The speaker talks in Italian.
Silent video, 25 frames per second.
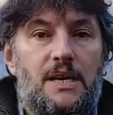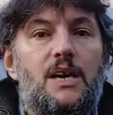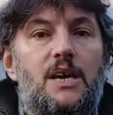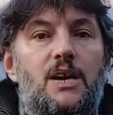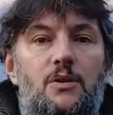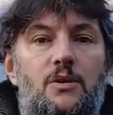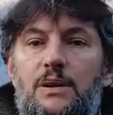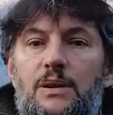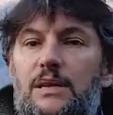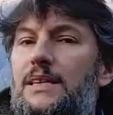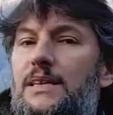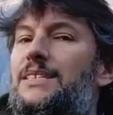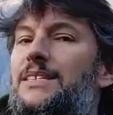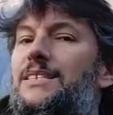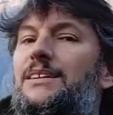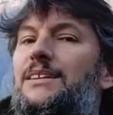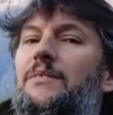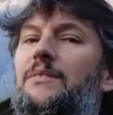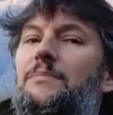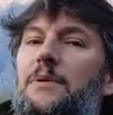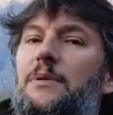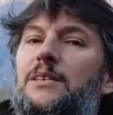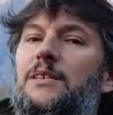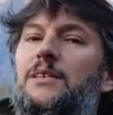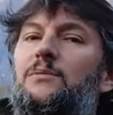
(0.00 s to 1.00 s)
Quindi se vi
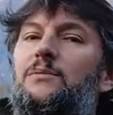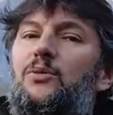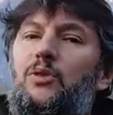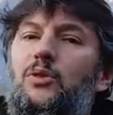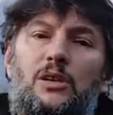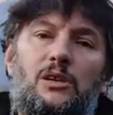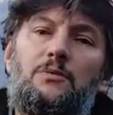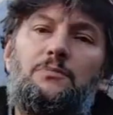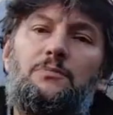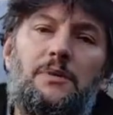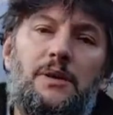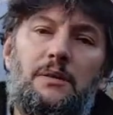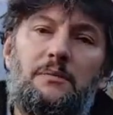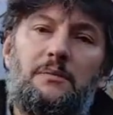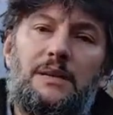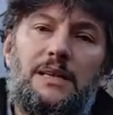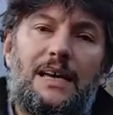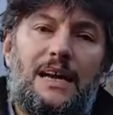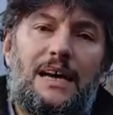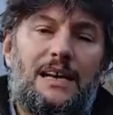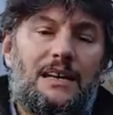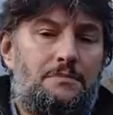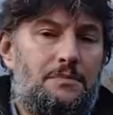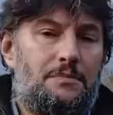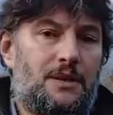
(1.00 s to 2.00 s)
piace il modello
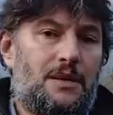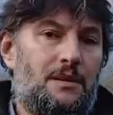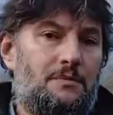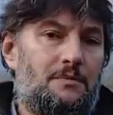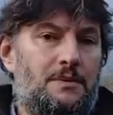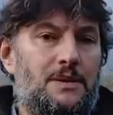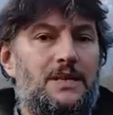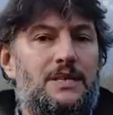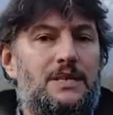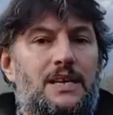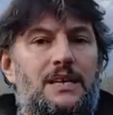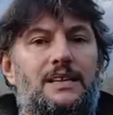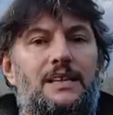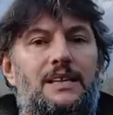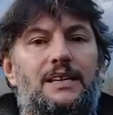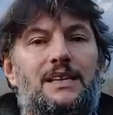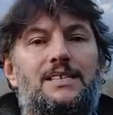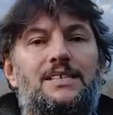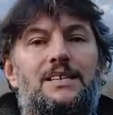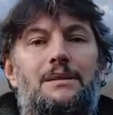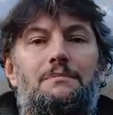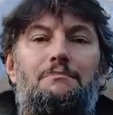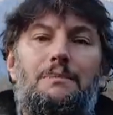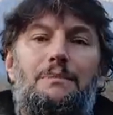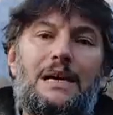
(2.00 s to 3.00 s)
piramidale perché pensate che
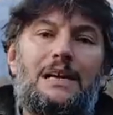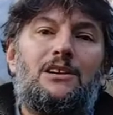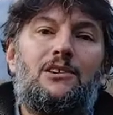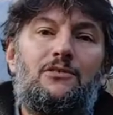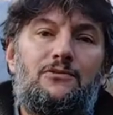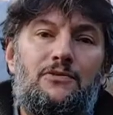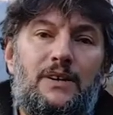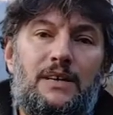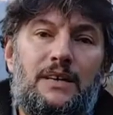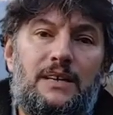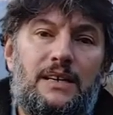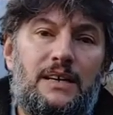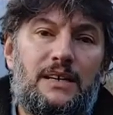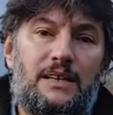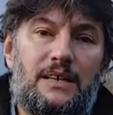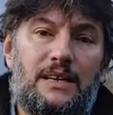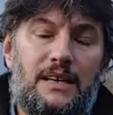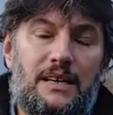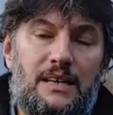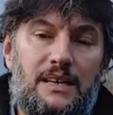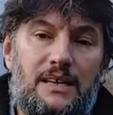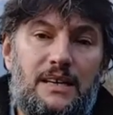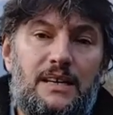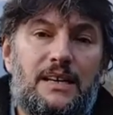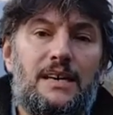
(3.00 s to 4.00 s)
sia bello far
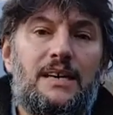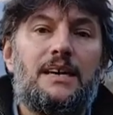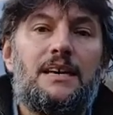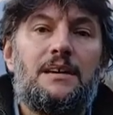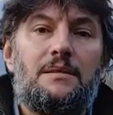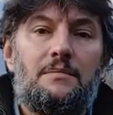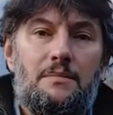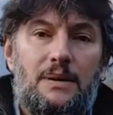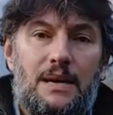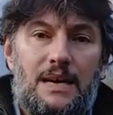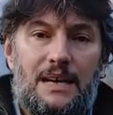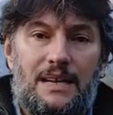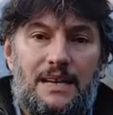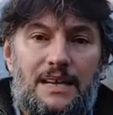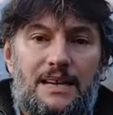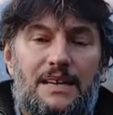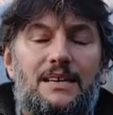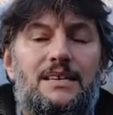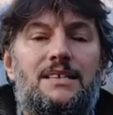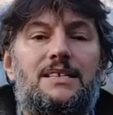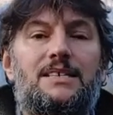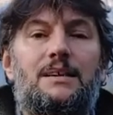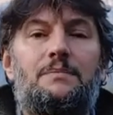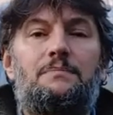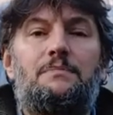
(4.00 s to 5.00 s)
carriera, bene,
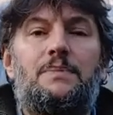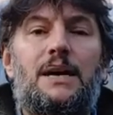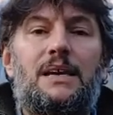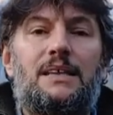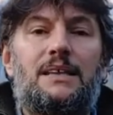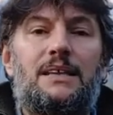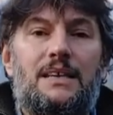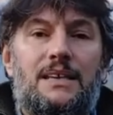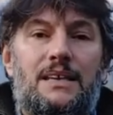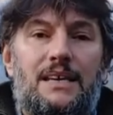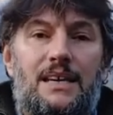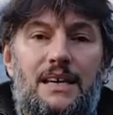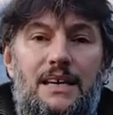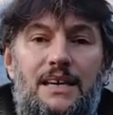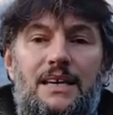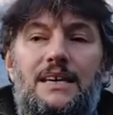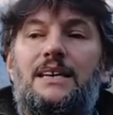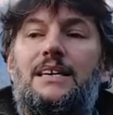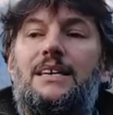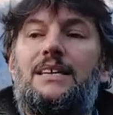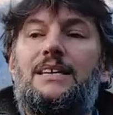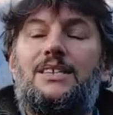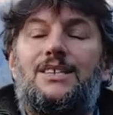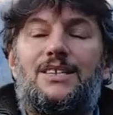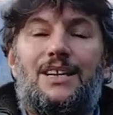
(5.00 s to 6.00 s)
sappiate che
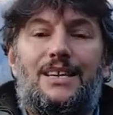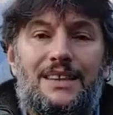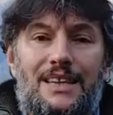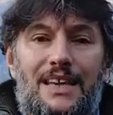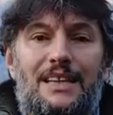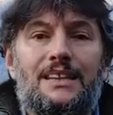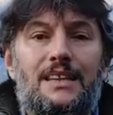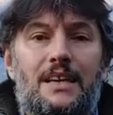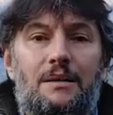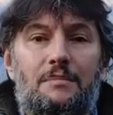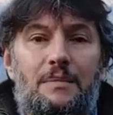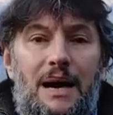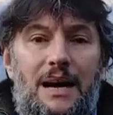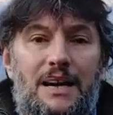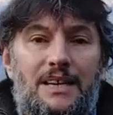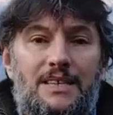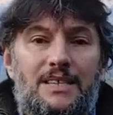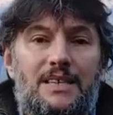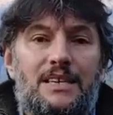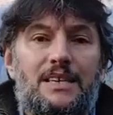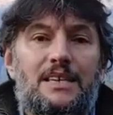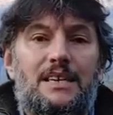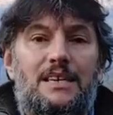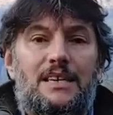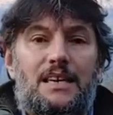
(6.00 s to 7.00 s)
c'è tanta
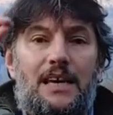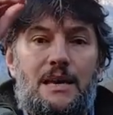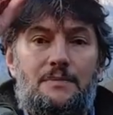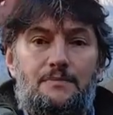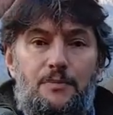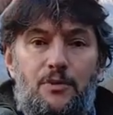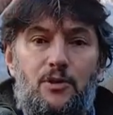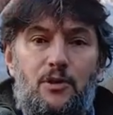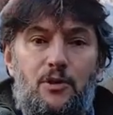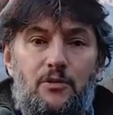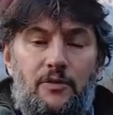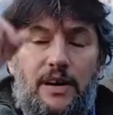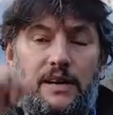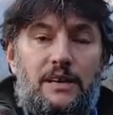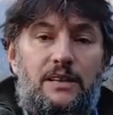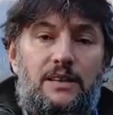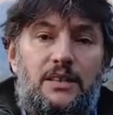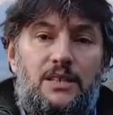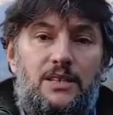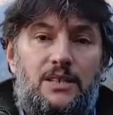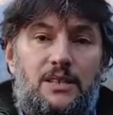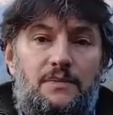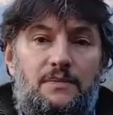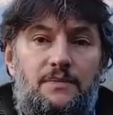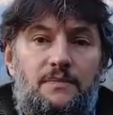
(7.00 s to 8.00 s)
base e poco
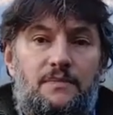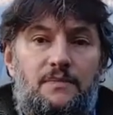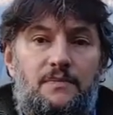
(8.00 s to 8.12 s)
vertice.